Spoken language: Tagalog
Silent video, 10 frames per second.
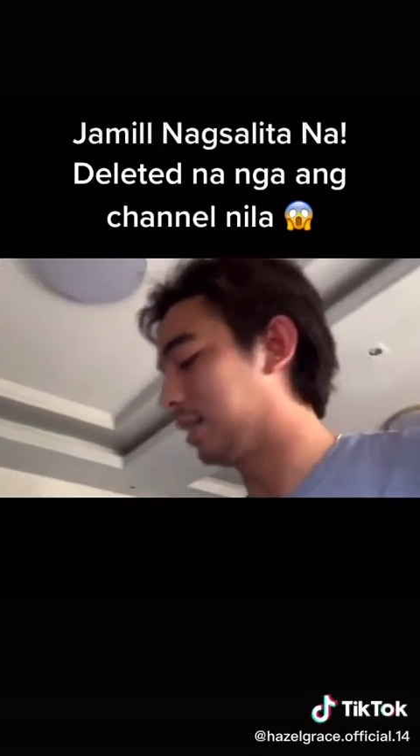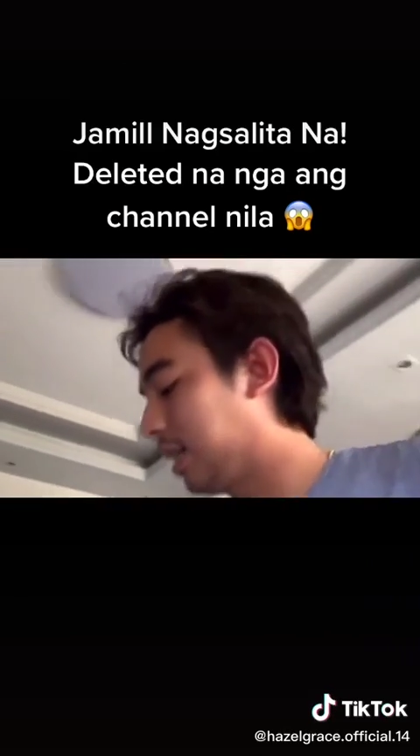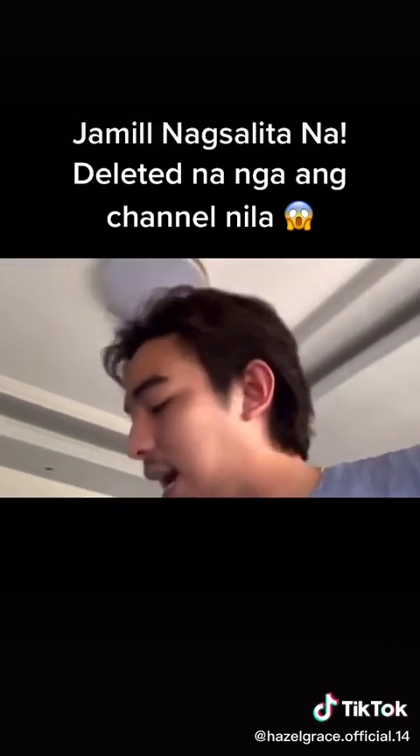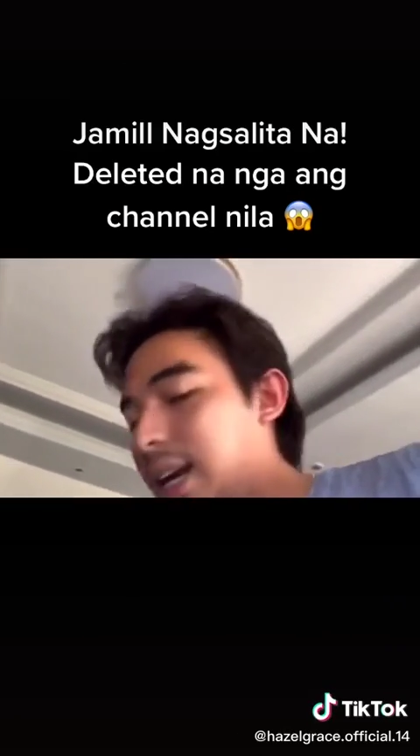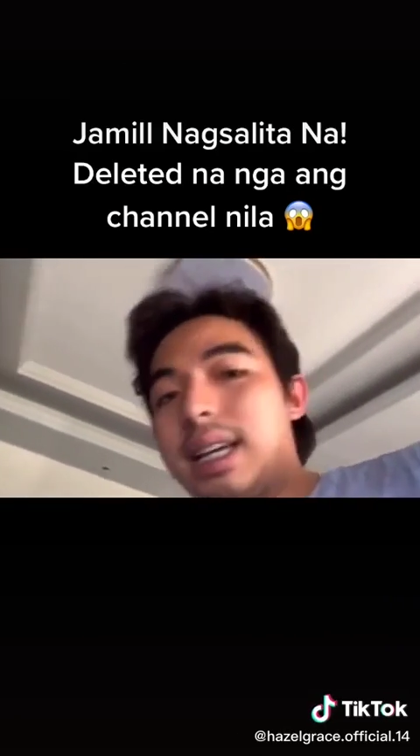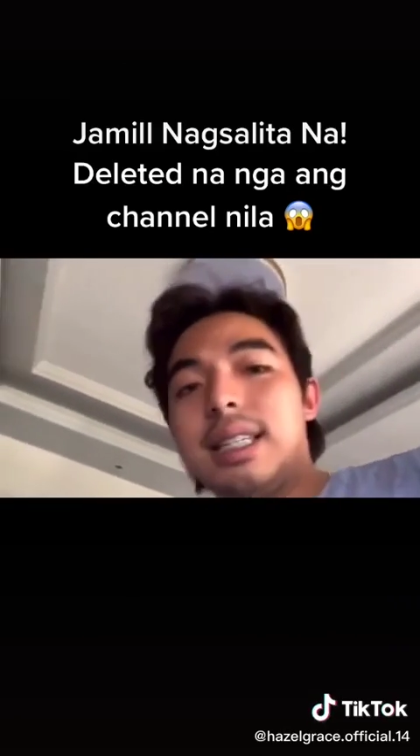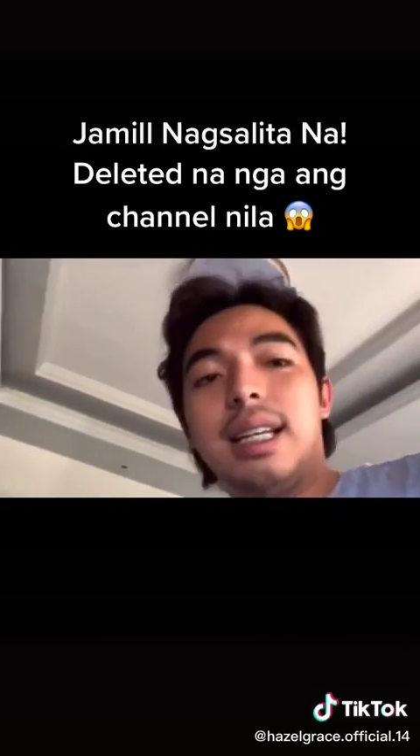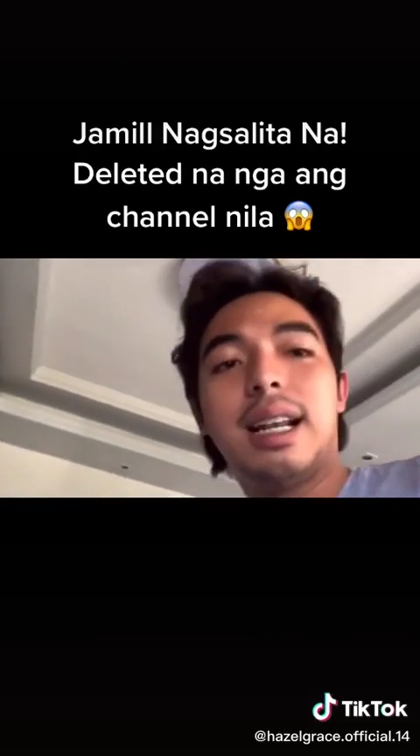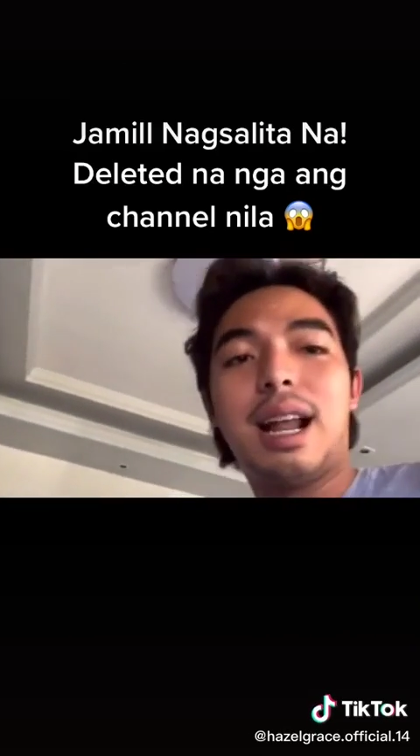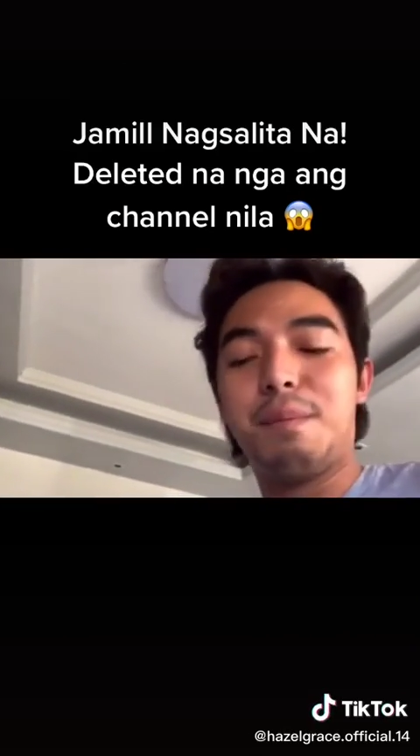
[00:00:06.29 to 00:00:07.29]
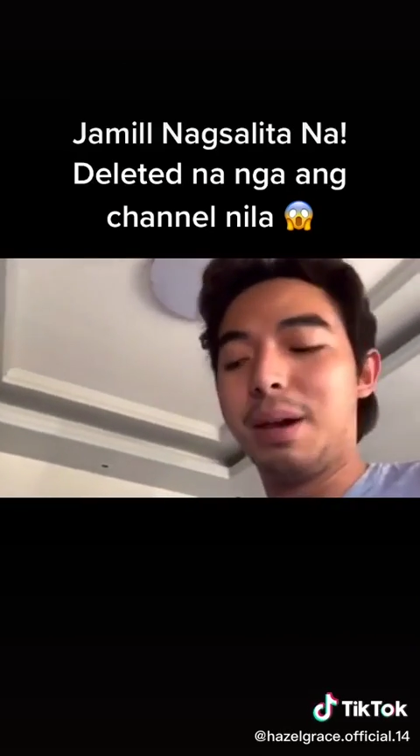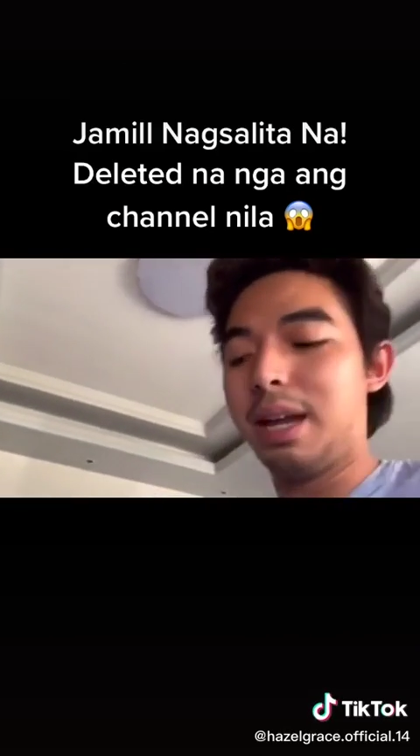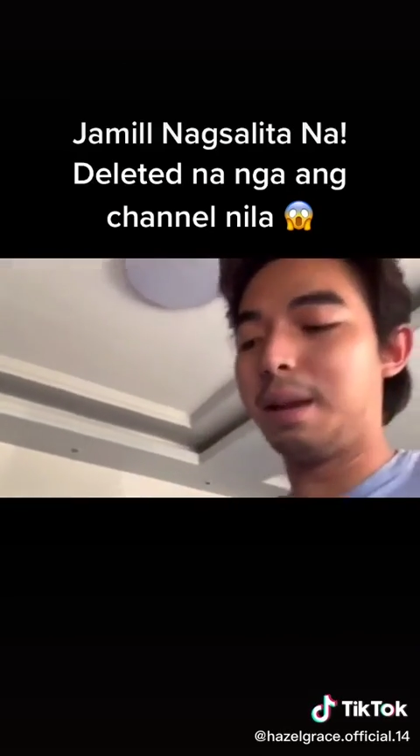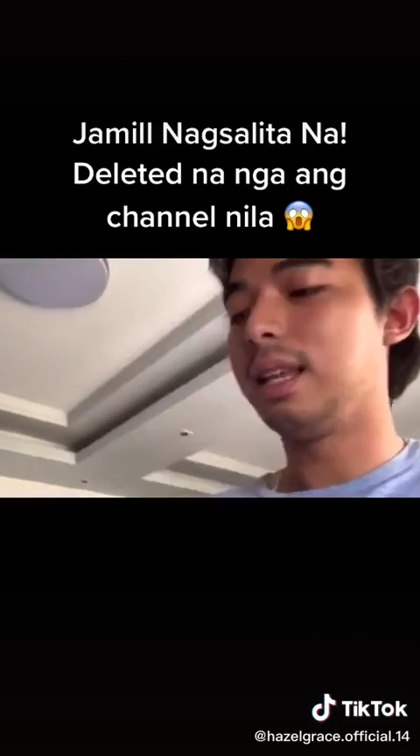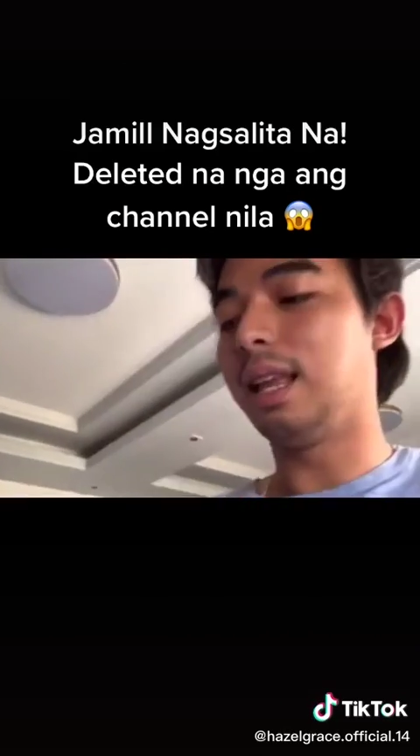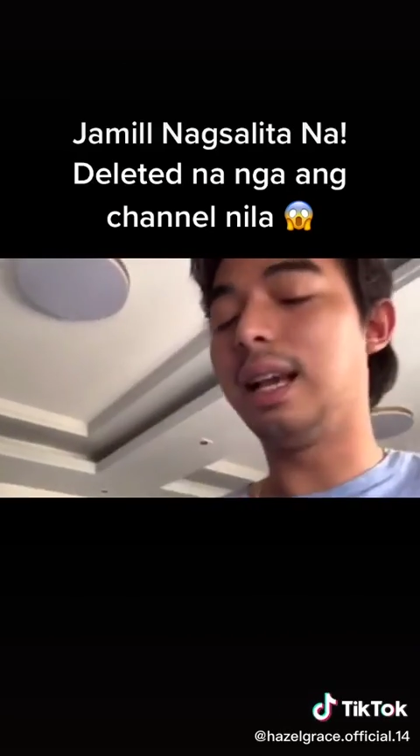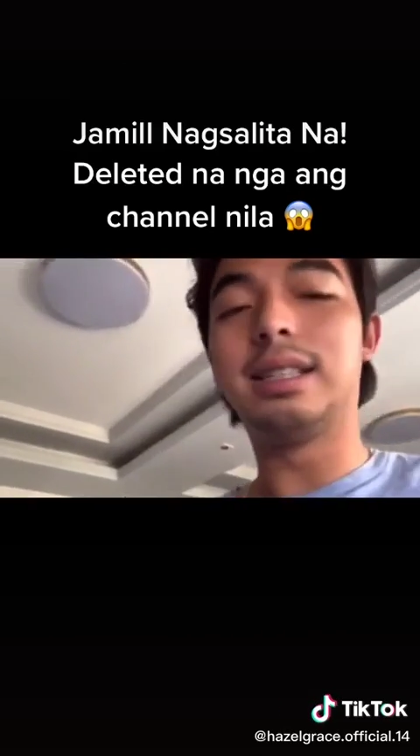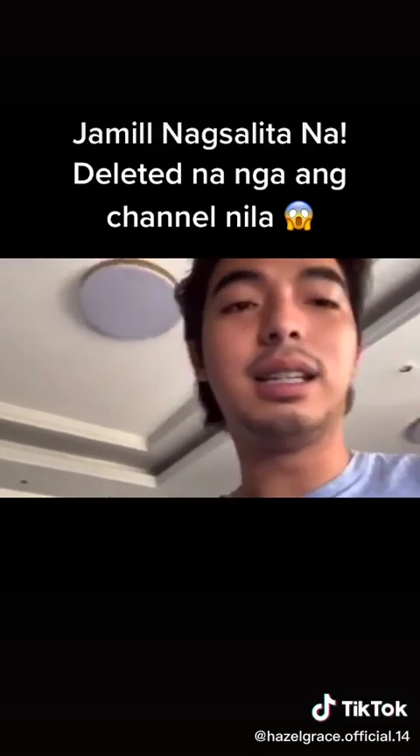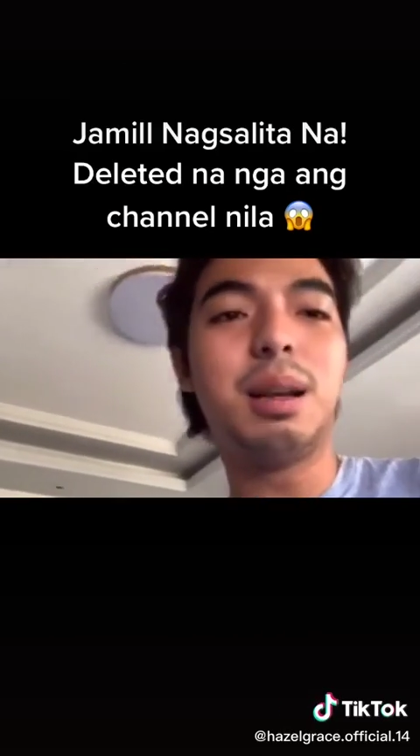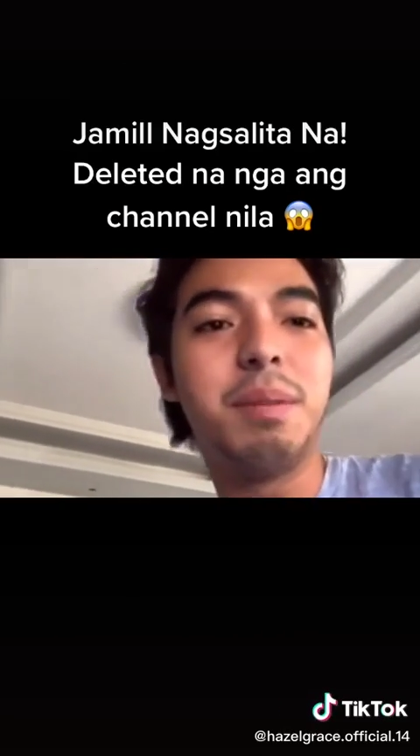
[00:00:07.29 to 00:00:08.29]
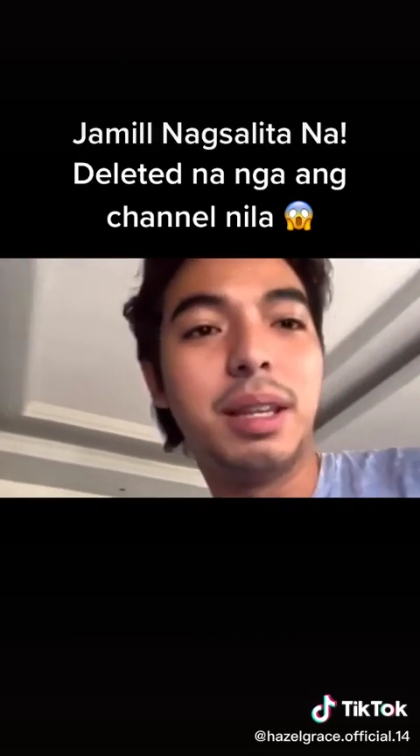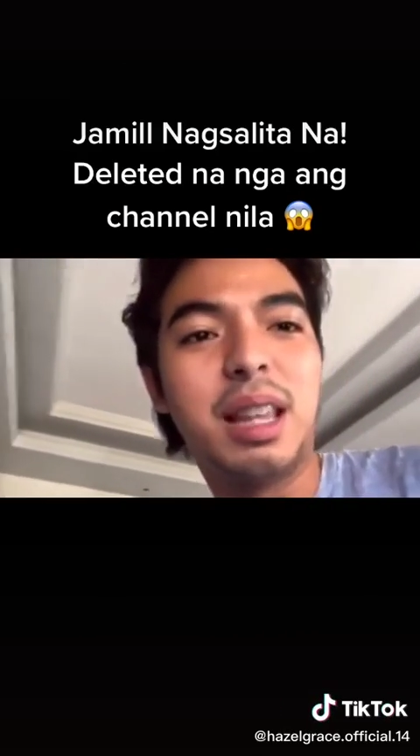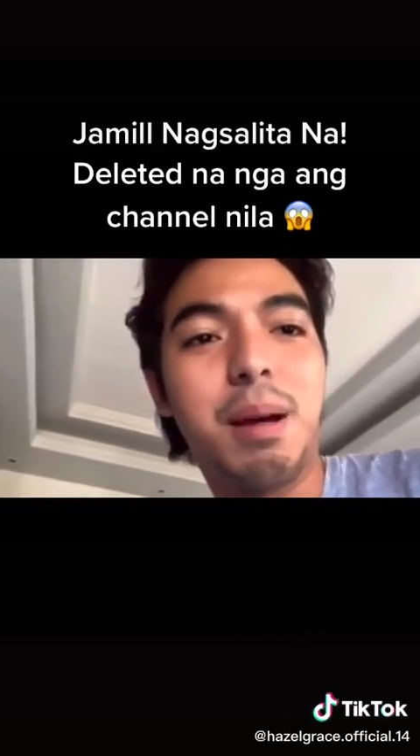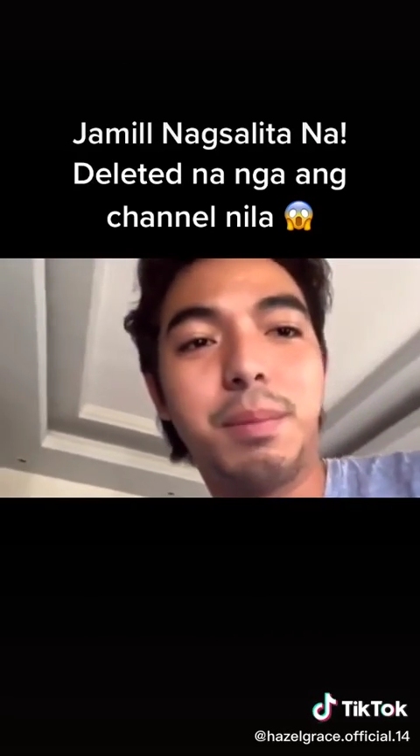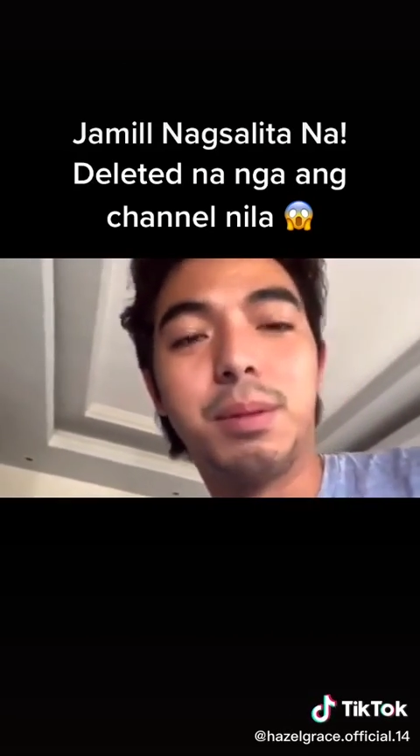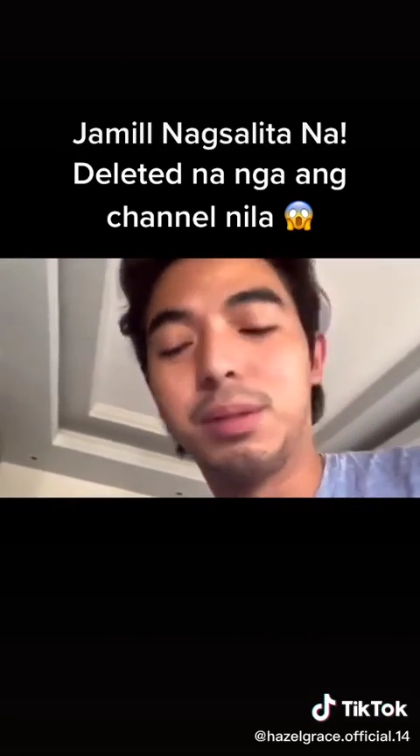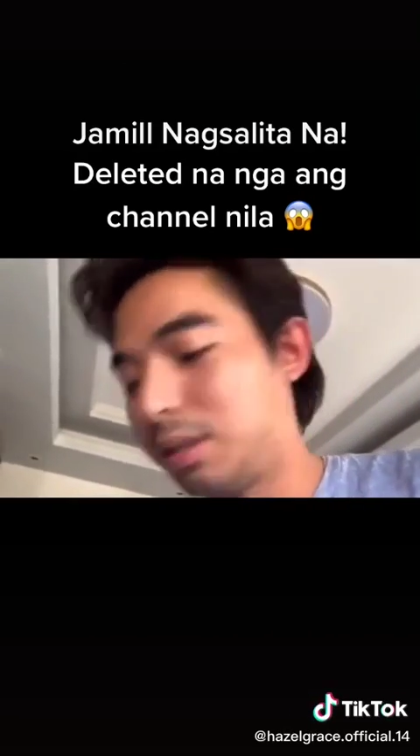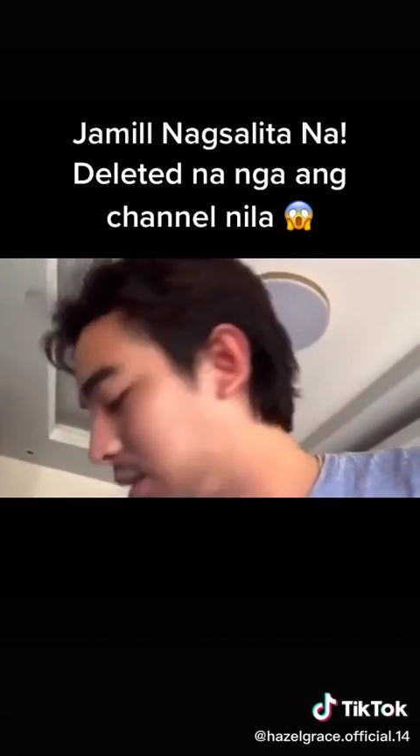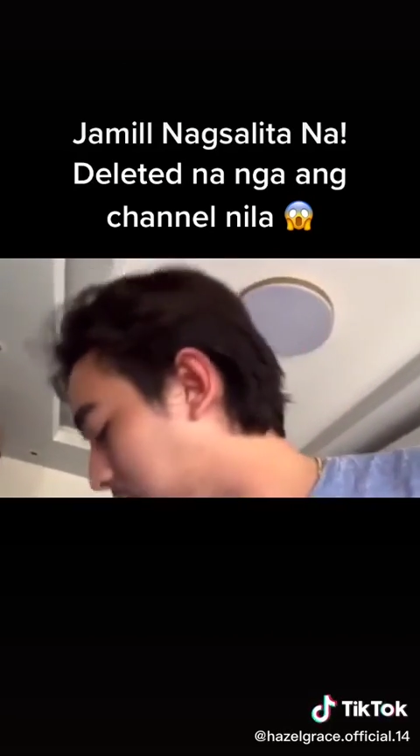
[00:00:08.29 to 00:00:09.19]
Kasi kakagising lang namin. Nagising kami, tapos,